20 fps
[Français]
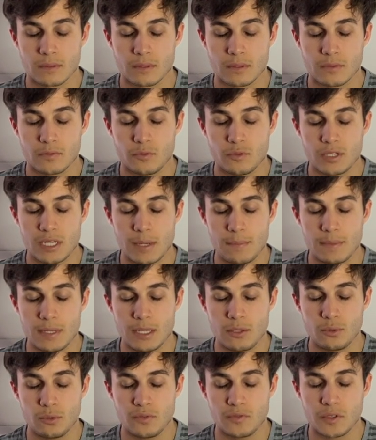Vous amenez
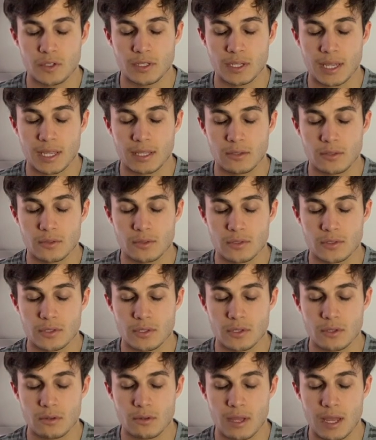toute votre
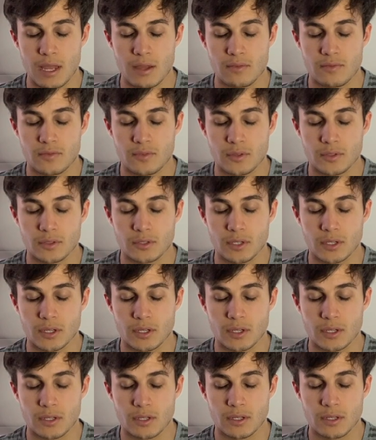attention à
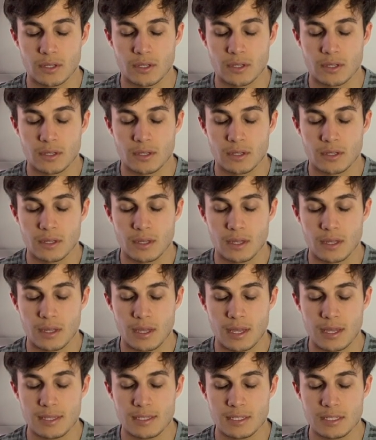votre
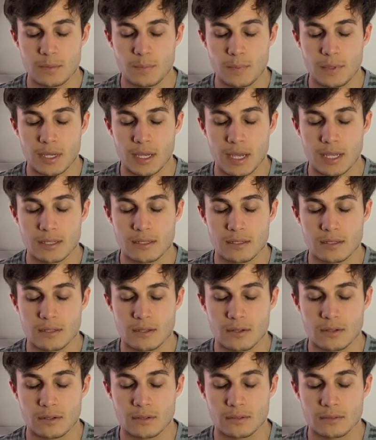
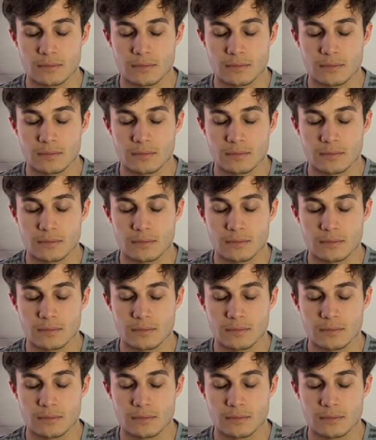inspiration,